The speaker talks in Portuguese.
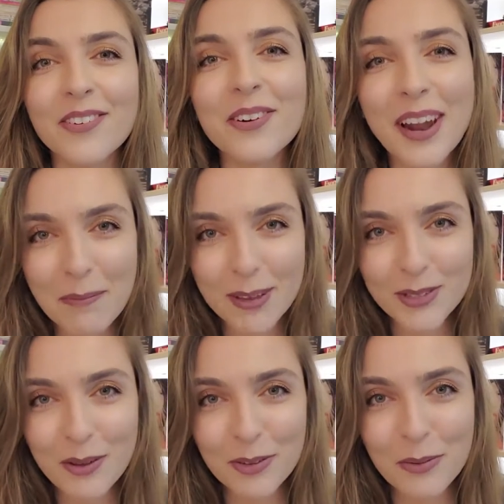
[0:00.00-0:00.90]
Olá
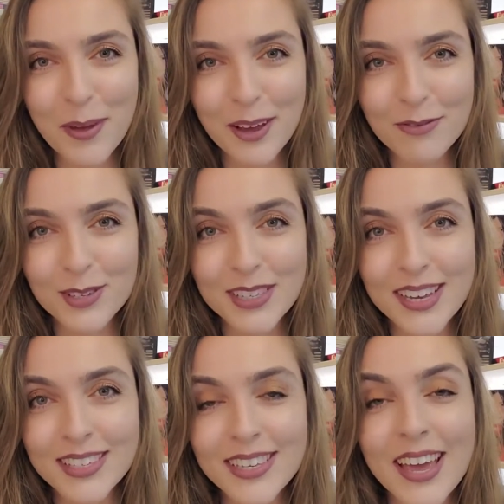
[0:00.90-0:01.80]
pessoal, tudo bem com
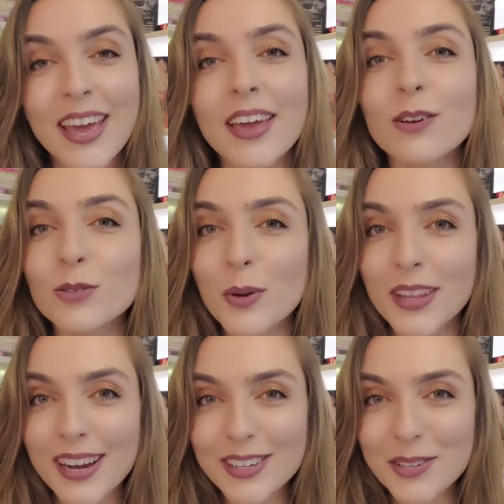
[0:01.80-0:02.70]
vocês? Eu sou
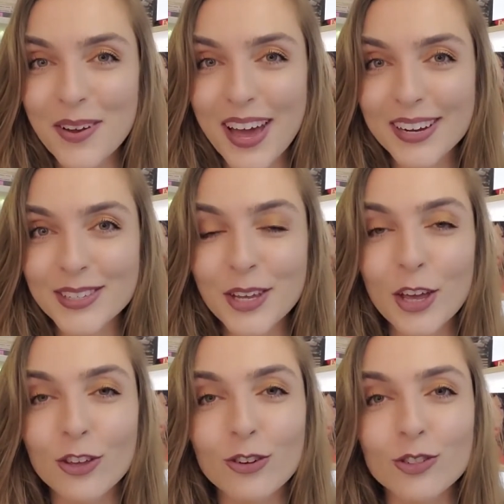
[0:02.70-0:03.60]
Anneli Soares
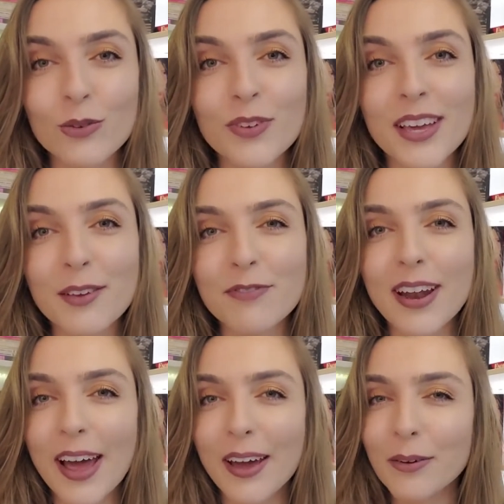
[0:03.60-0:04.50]
e hoje eu vim aqui
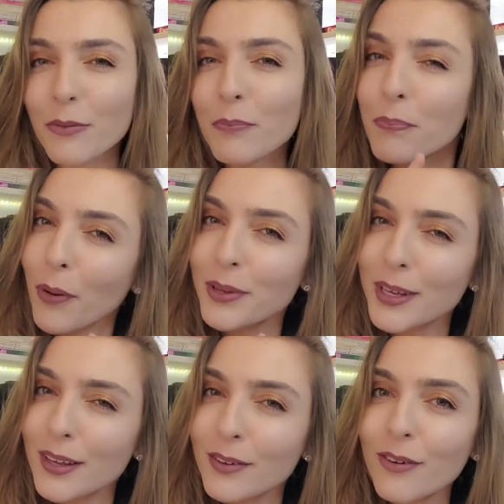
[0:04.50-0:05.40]
falar um
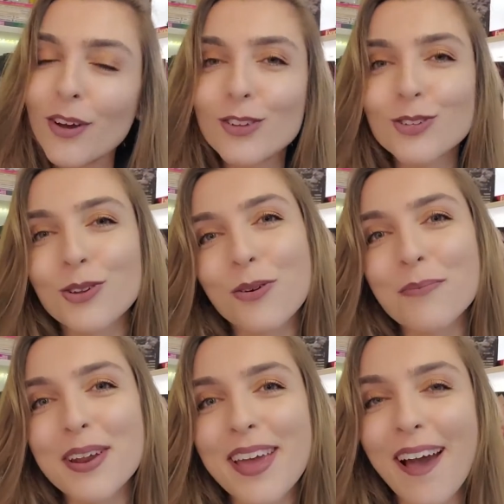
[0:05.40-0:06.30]
pouquinho
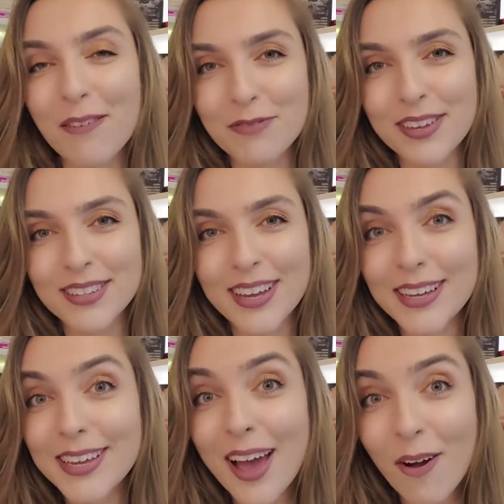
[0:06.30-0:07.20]
sobre a vida
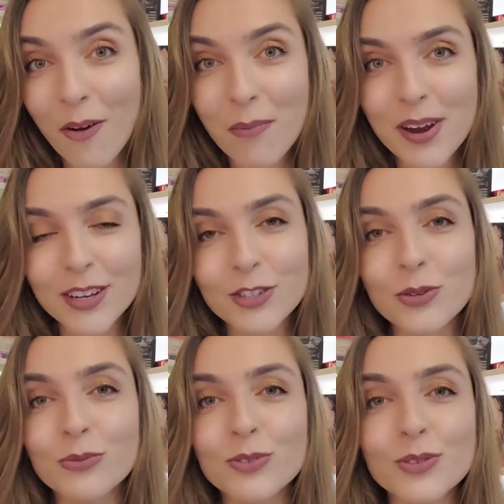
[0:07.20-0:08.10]
e a obra de
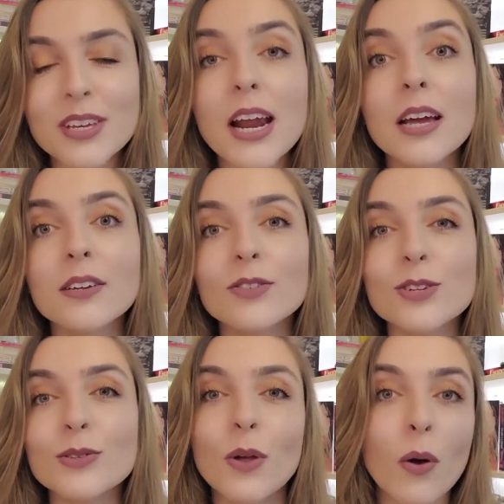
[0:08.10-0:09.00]
um dos
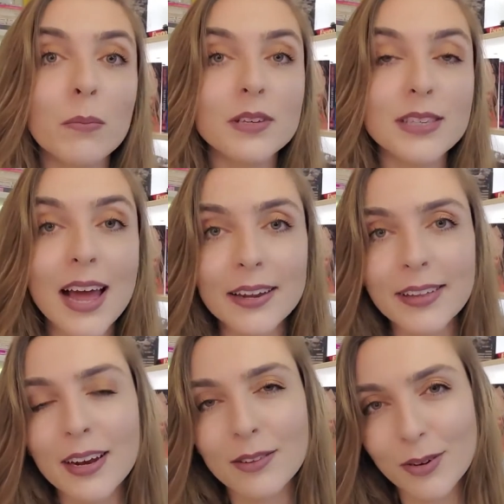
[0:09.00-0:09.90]
grandes nomes da
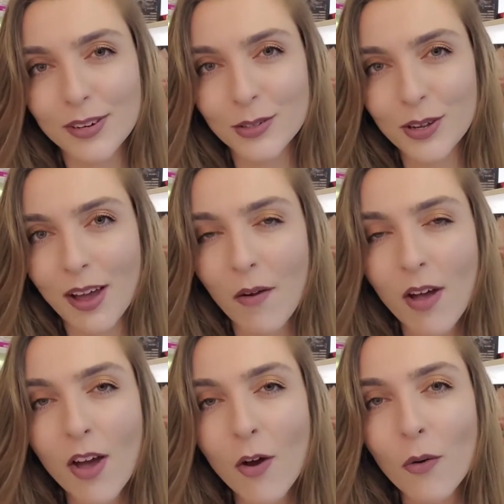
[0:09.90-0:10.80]
literatura nacional,
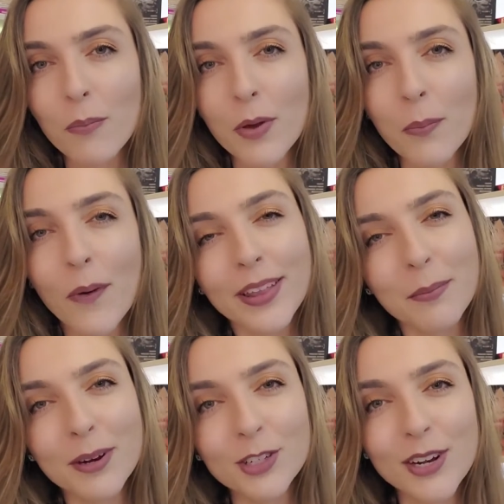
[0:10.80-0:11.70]
o meu poeta
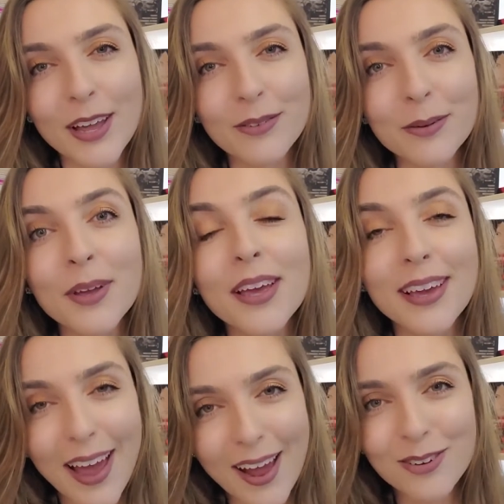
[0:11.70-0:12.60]
predileto,
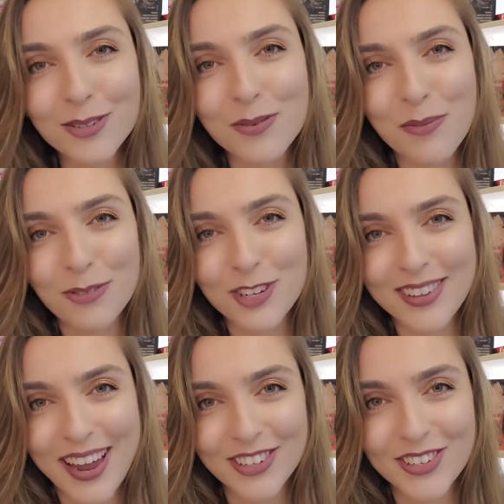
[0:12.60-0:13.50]
Carlos Drummond de
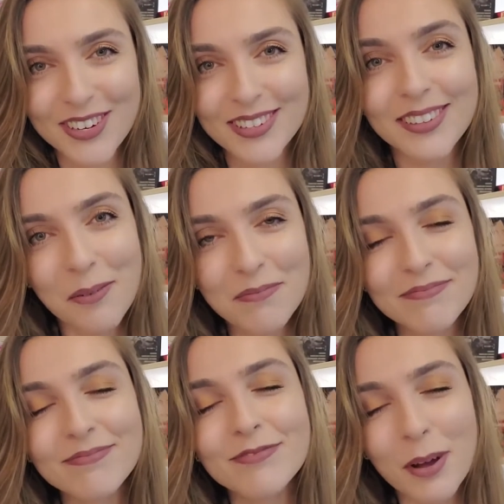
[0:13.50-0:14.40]
Andrade. Então,
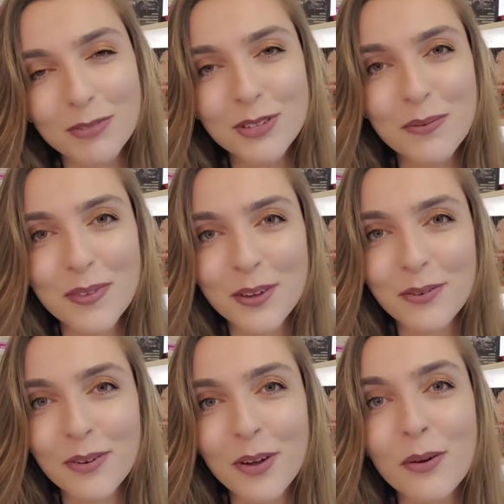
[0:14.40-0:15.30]
vamos
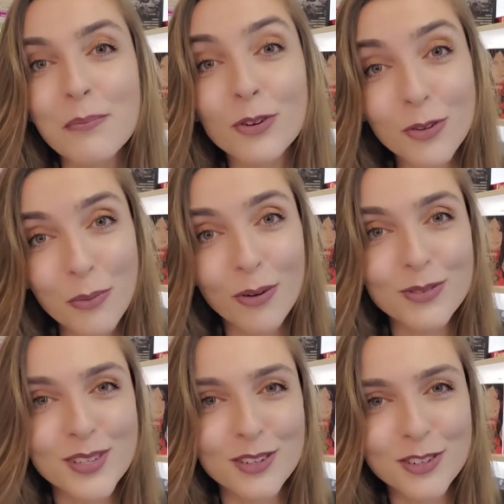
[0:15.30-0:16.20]
comigo para o
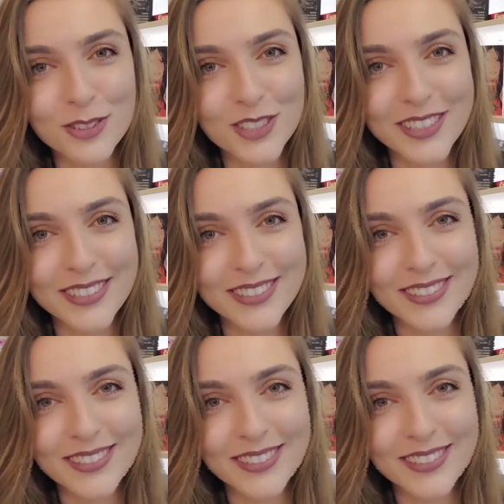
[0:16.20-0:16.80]
Drummond de hoje.